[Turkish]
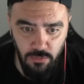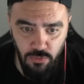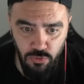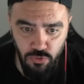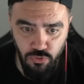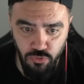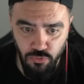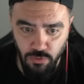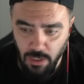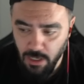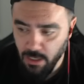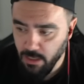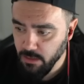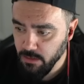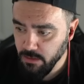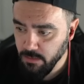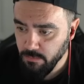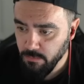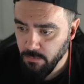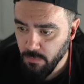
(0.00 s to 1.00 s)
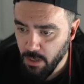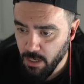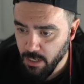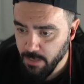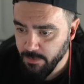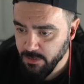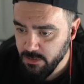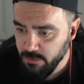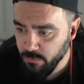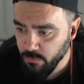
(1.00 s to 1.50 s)
Şunu aldım.
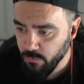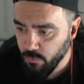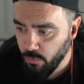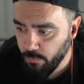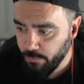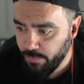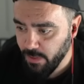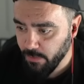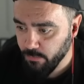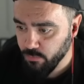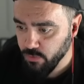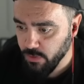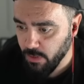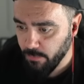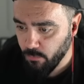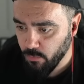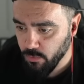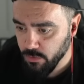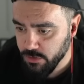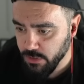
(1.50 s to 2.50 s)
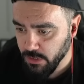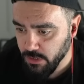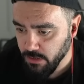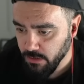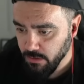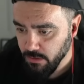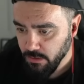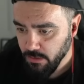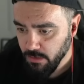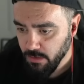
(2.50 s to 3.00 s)
Araba şimdi komple bundan mı olacak?
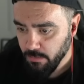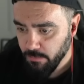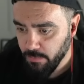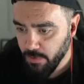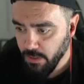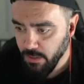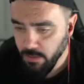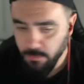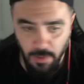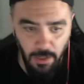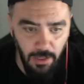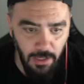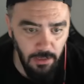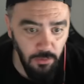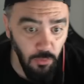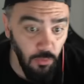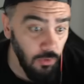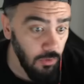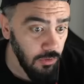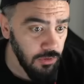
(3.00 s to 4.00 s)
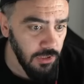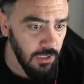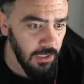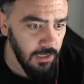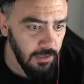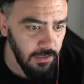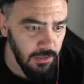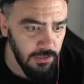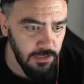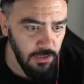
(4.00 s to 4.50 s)
Bakayım. Herhalde öyle olacak
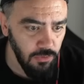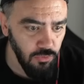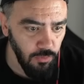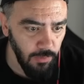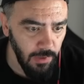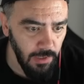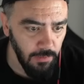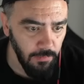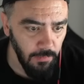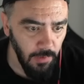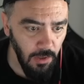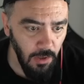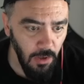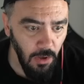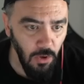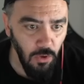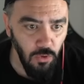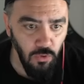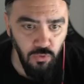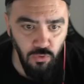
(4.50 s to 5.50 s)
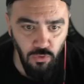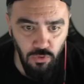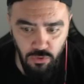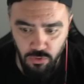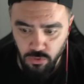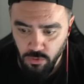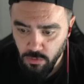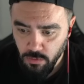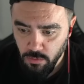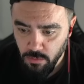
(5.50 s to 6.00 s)
arkadaşlar. Dur bakalım. Hood.
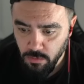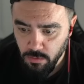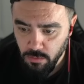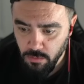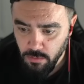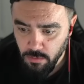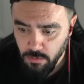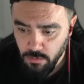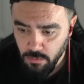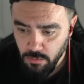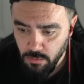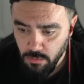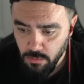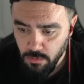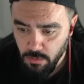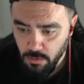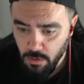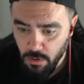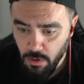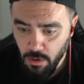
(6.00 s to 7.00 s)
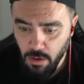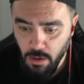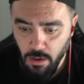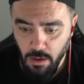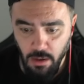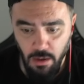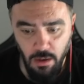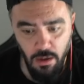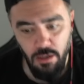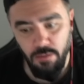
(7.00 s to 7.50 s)

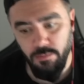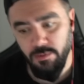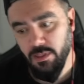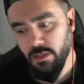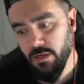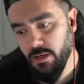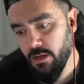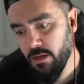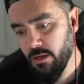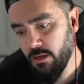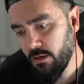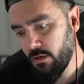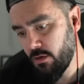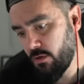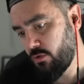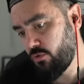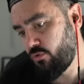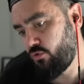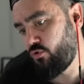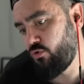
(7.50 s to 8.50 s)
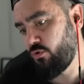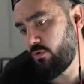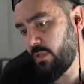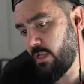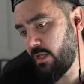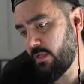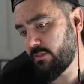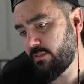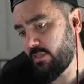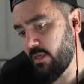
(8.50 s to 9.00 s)
Aa harbiden ha. Şunu da
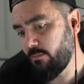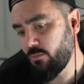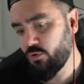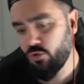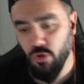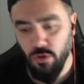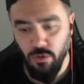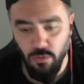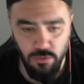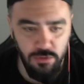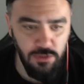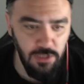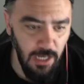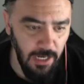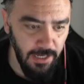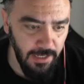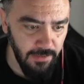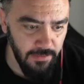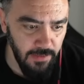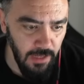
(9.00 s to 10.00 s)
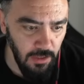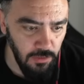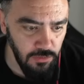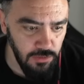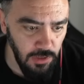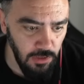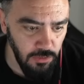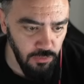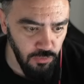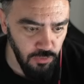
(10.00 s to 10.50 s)
alsam mı? Şöyle olsa aynen daha
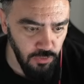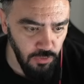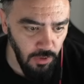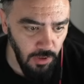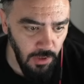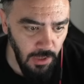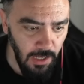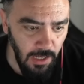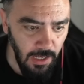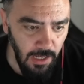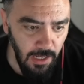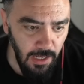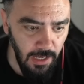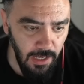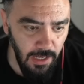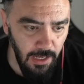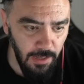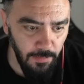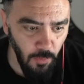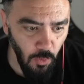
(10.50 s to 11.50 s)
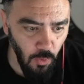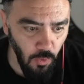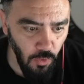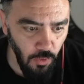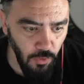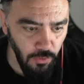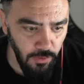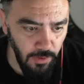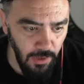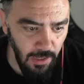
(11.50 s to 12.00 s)
güzel durdu. Ee,
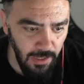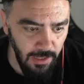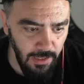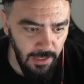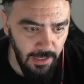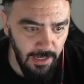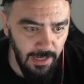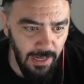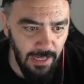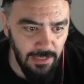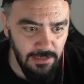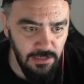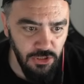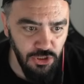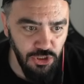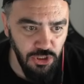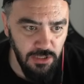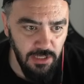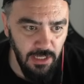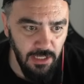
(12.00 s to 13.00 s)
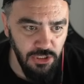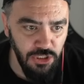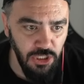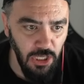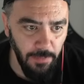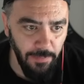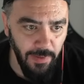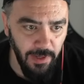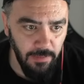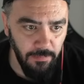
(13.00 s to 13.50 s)
horn, e, light ışıkları şey
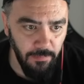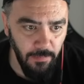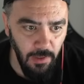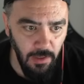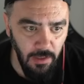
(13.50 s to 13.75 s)
yapalım.